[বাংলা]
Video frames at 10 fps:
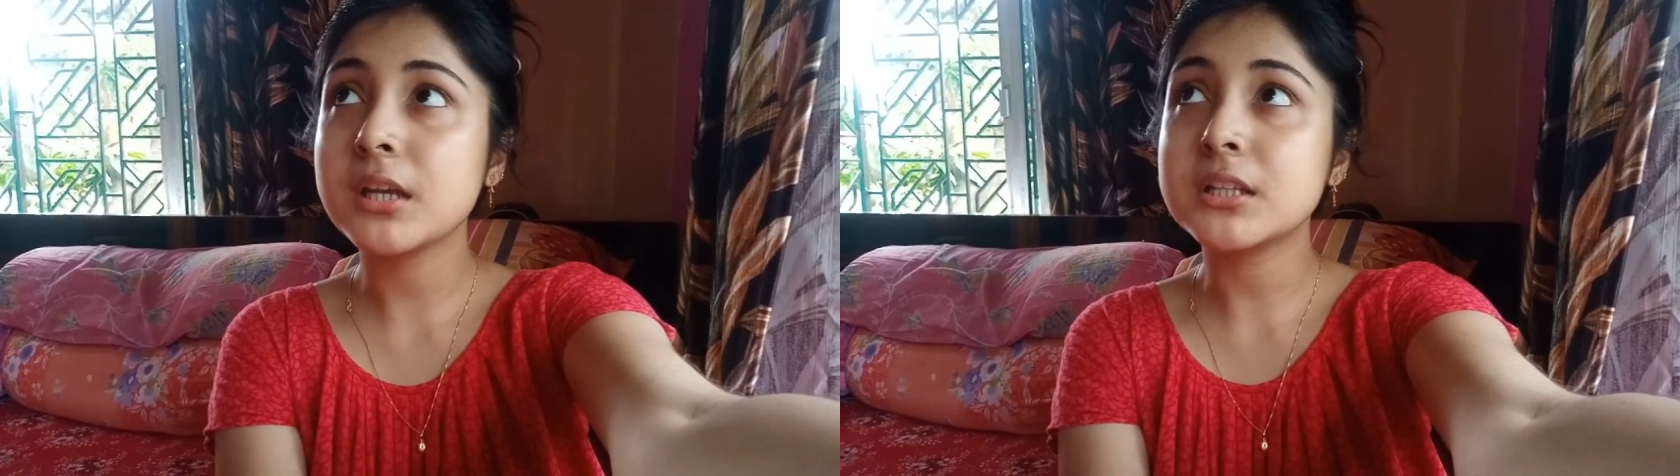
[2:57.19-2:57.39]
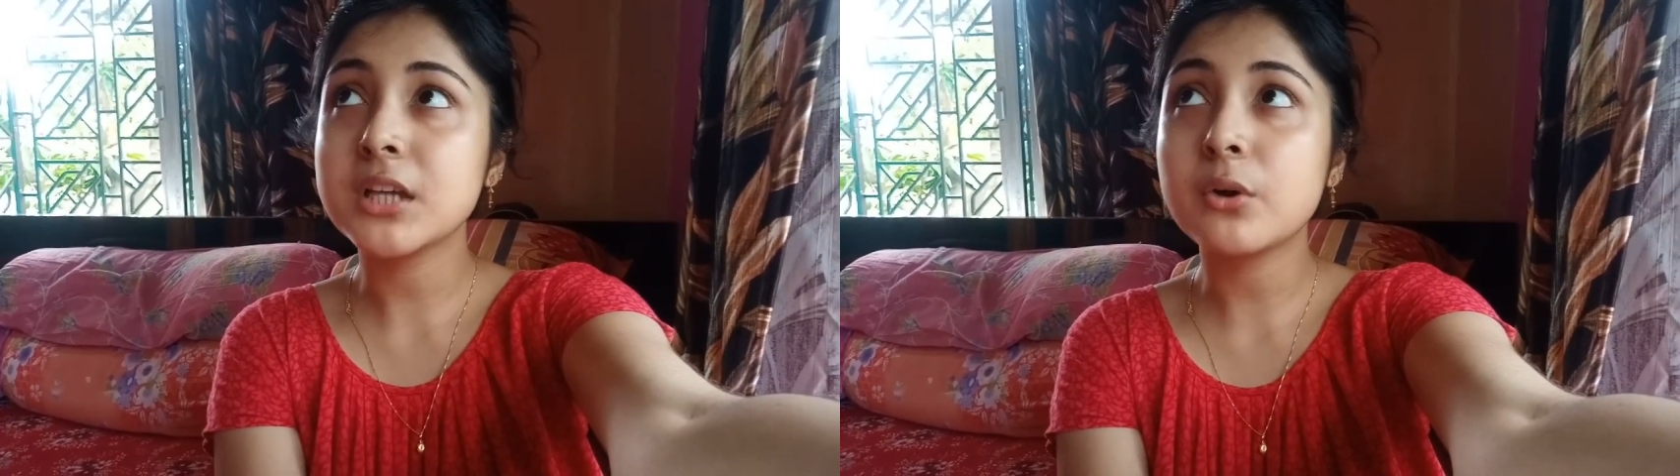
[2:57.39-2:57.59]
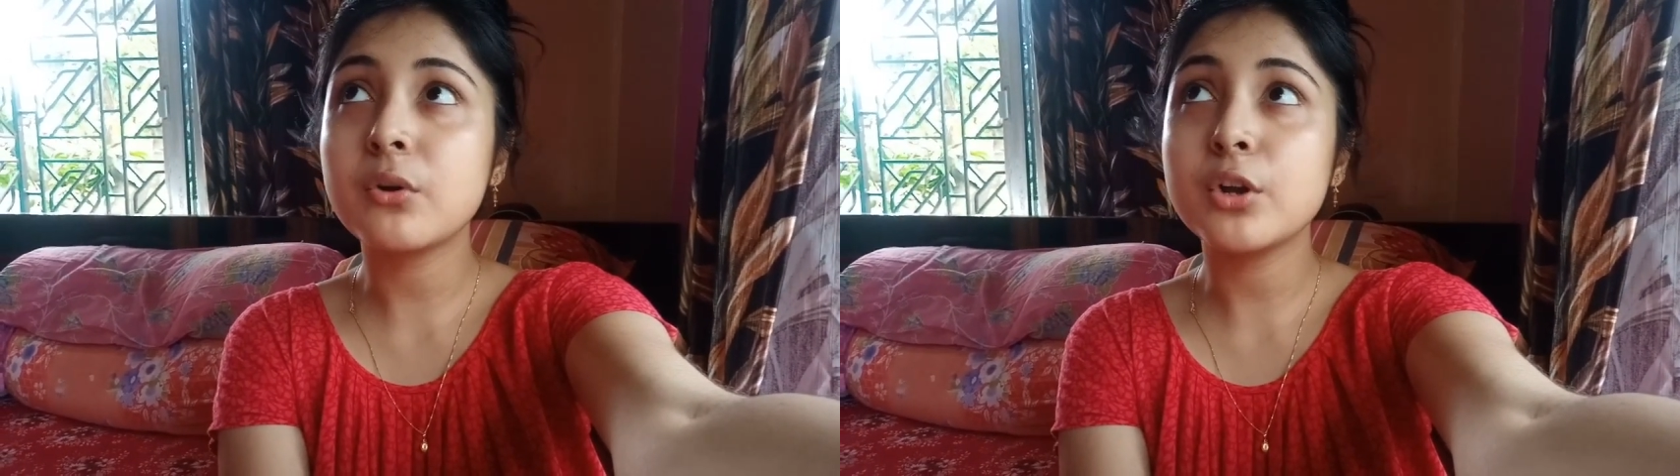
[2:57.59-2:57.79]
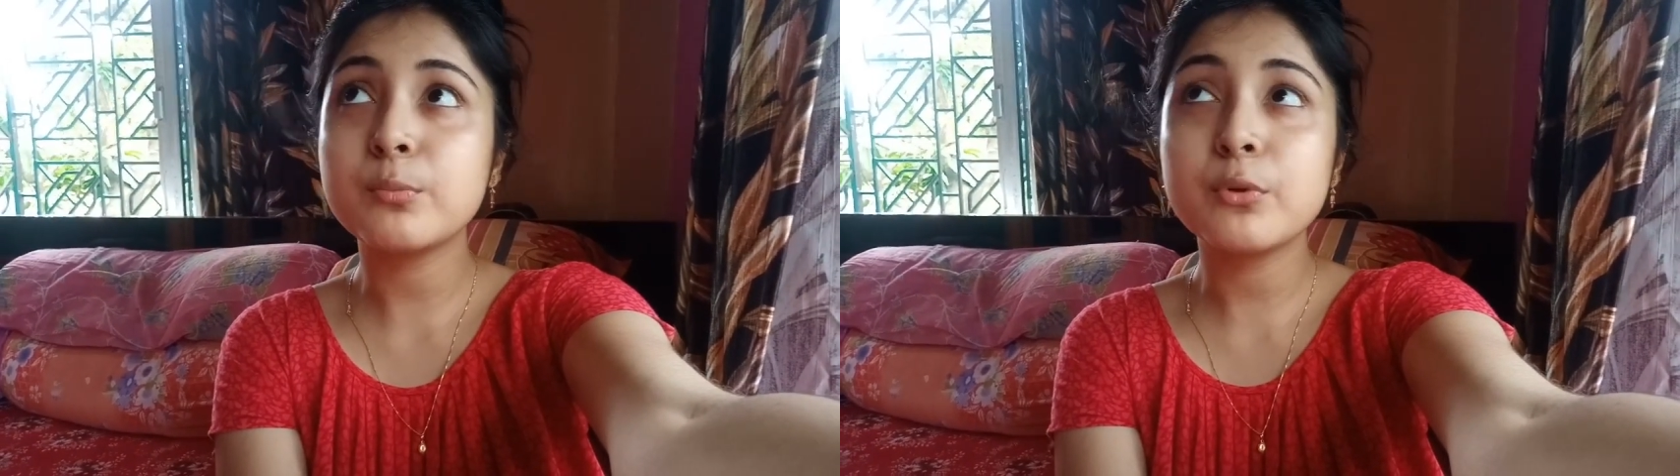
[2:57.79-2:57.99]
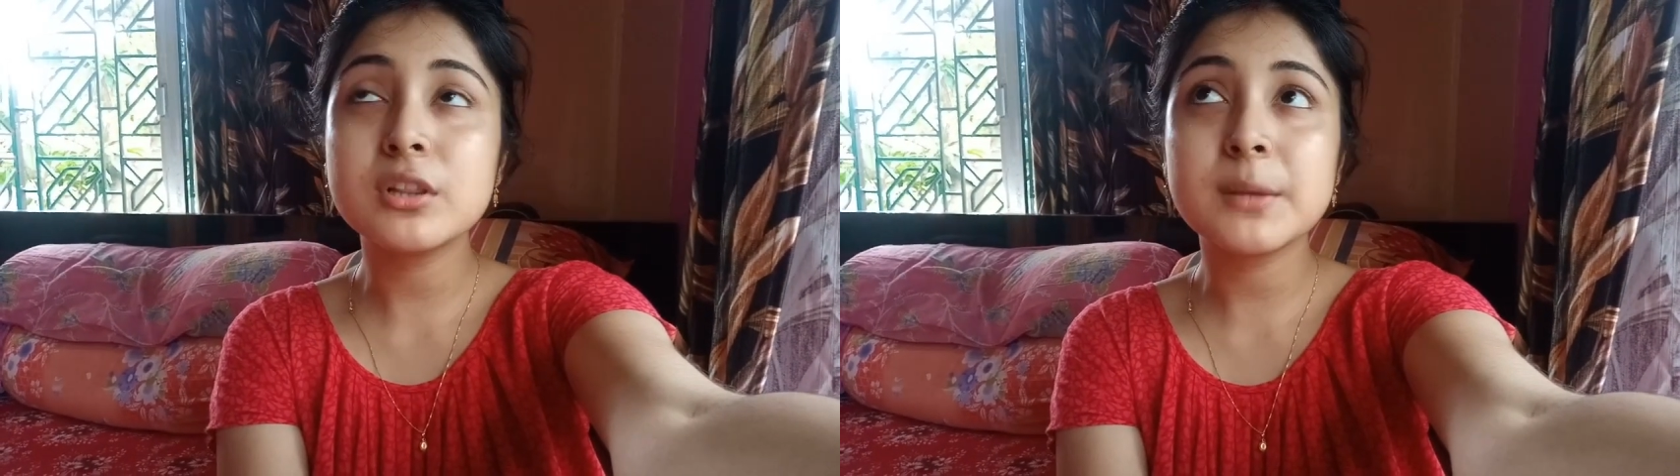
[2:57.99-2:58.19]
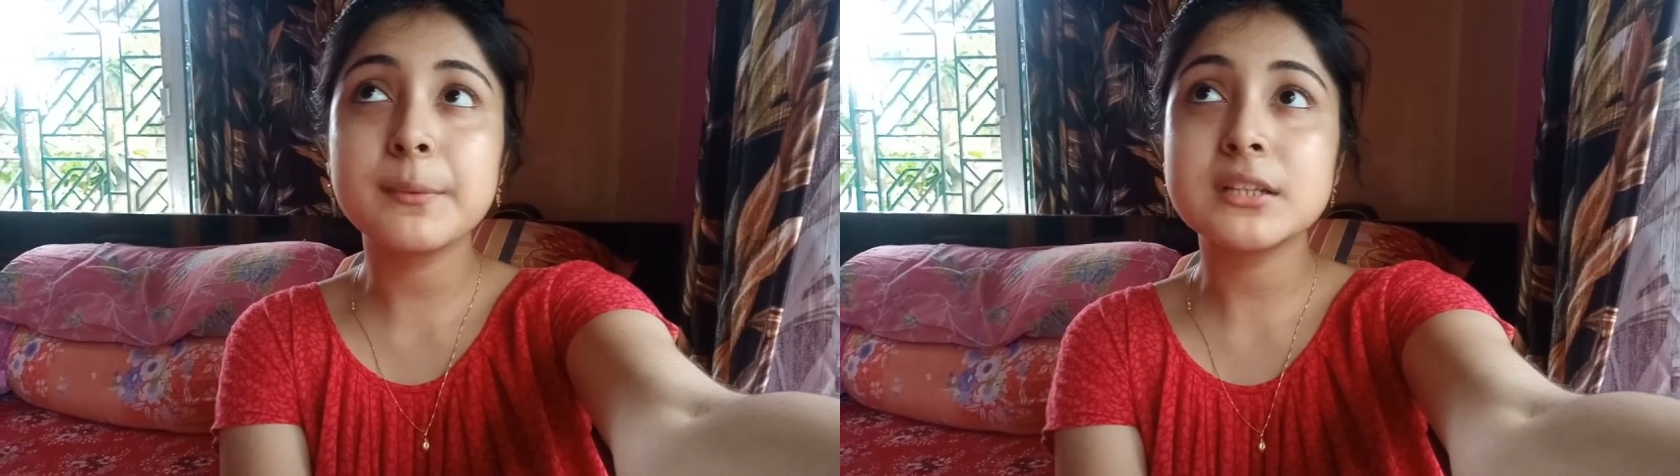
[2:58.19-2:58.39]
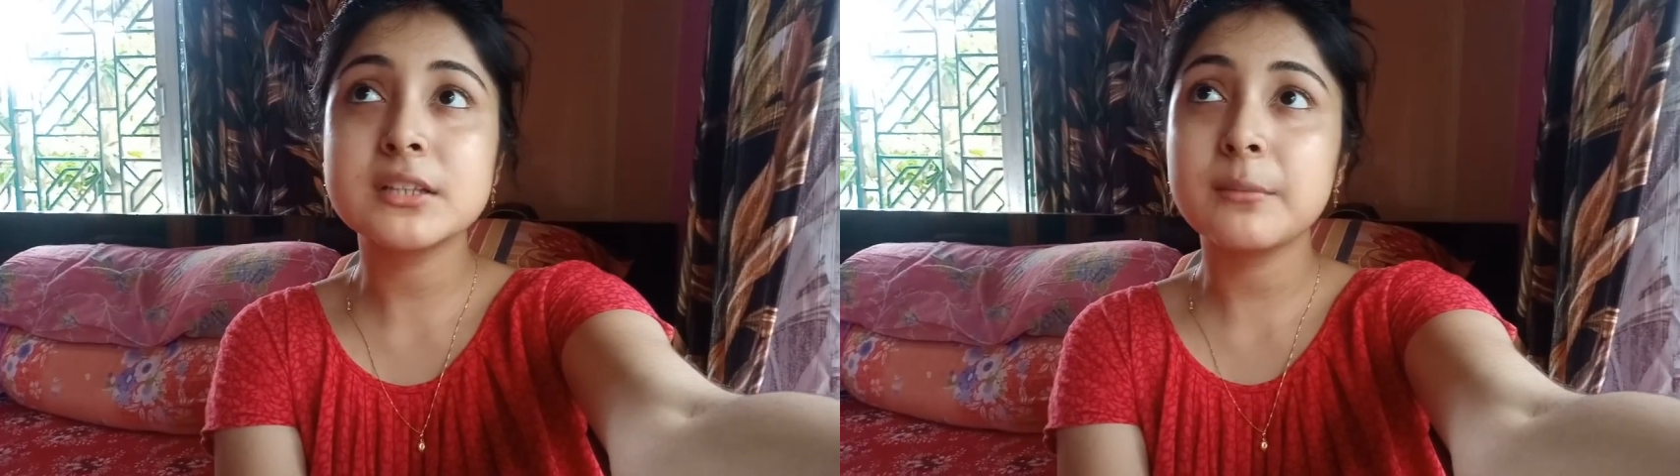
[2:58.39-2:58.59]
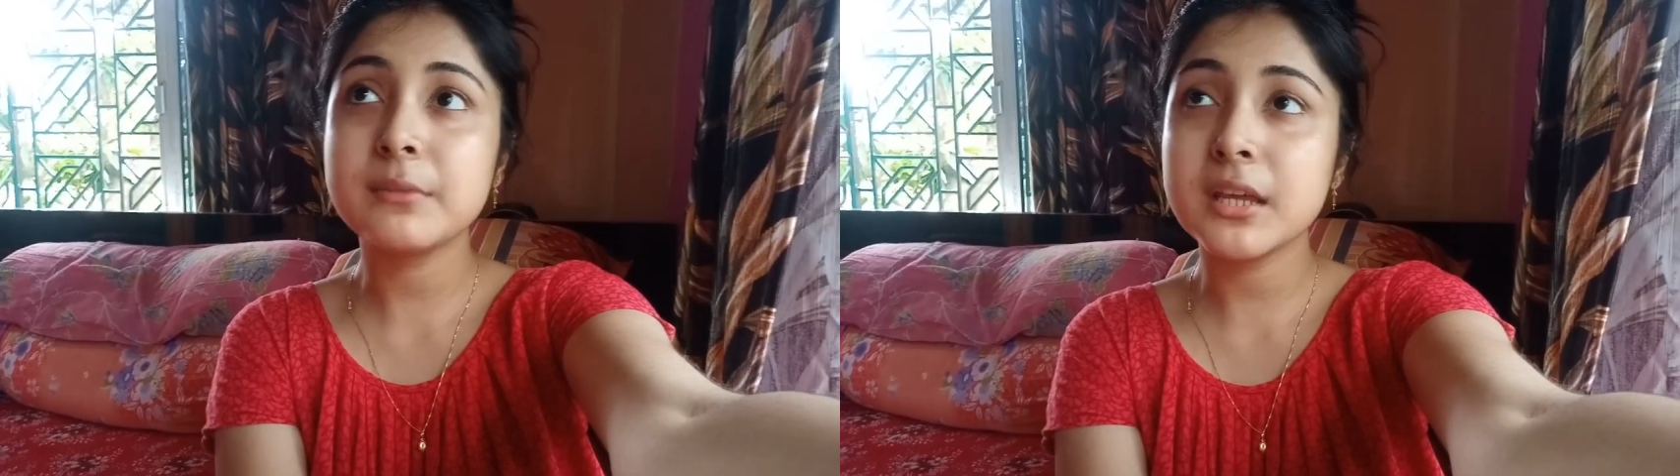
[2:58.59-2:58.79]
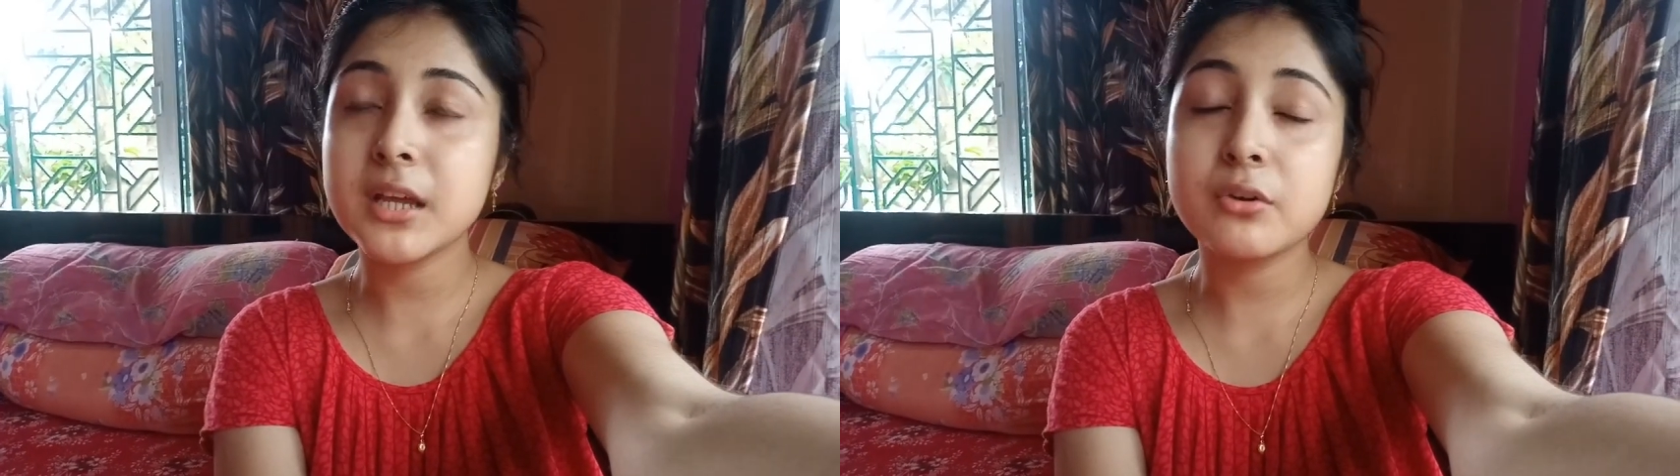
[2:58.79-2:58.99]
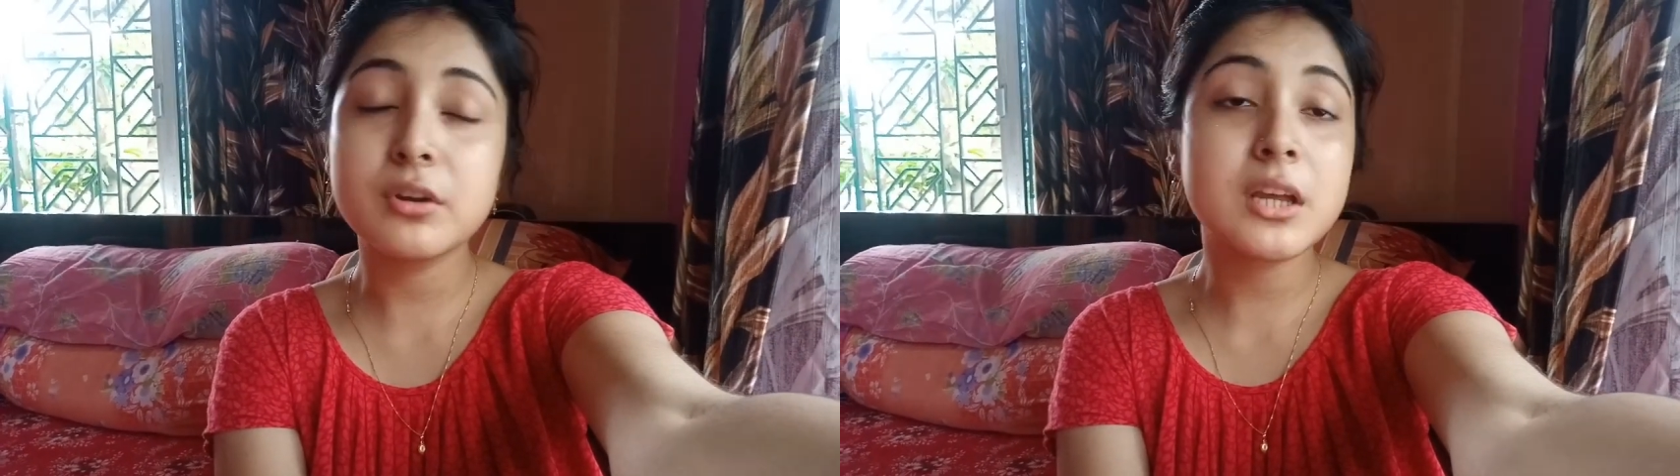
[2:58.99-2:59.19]
ইচ্ছা করলেও বলতে পারছিলাম না এই
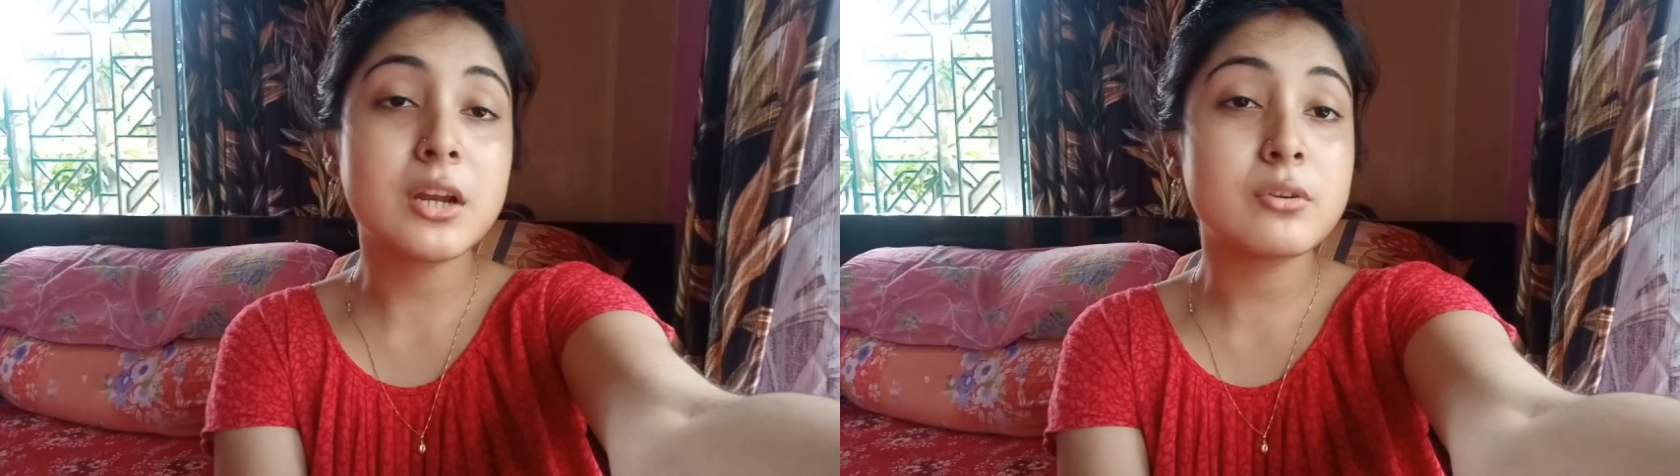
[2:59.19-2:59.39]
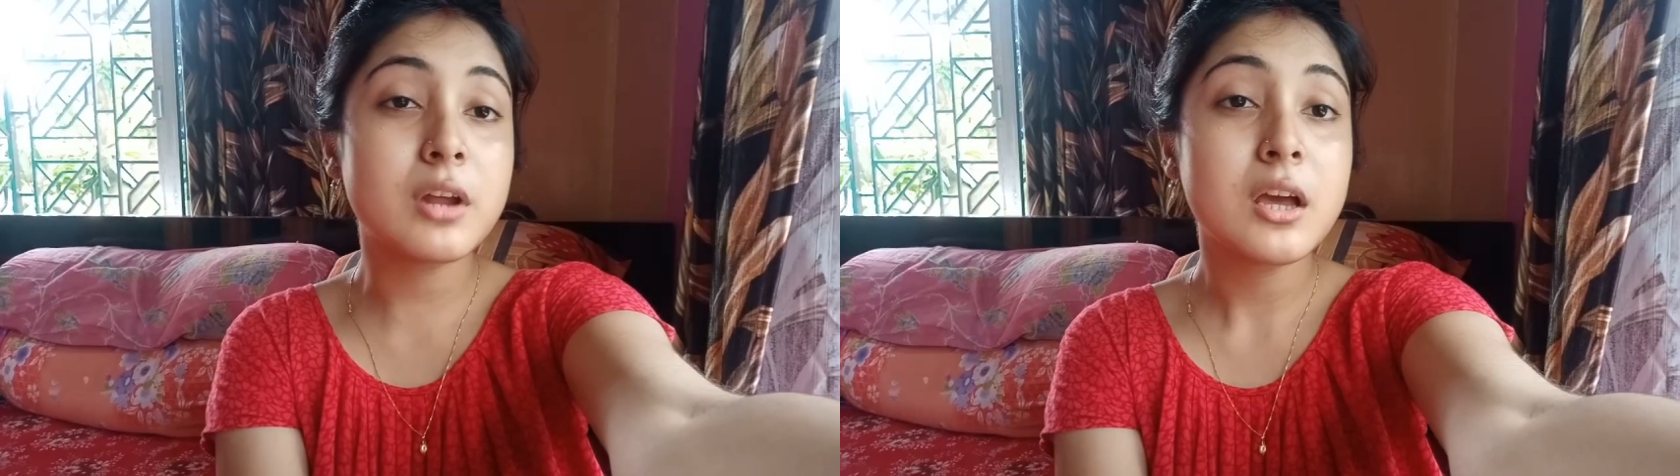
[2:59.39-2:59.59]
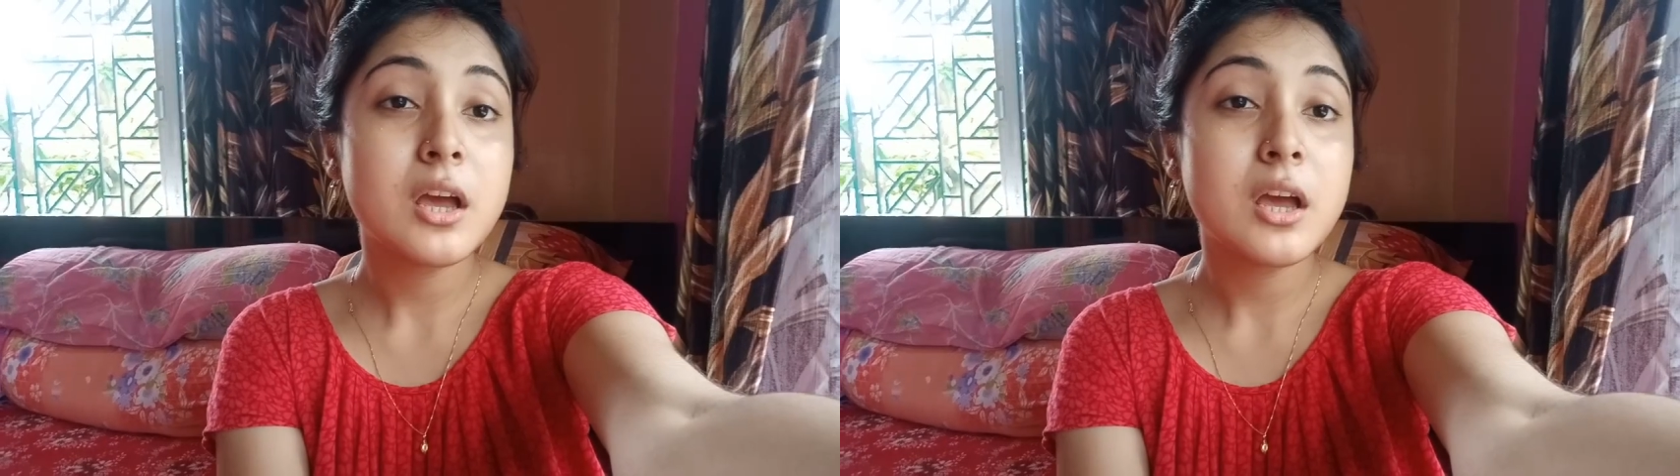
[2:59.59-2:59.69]
কারণেই কেননা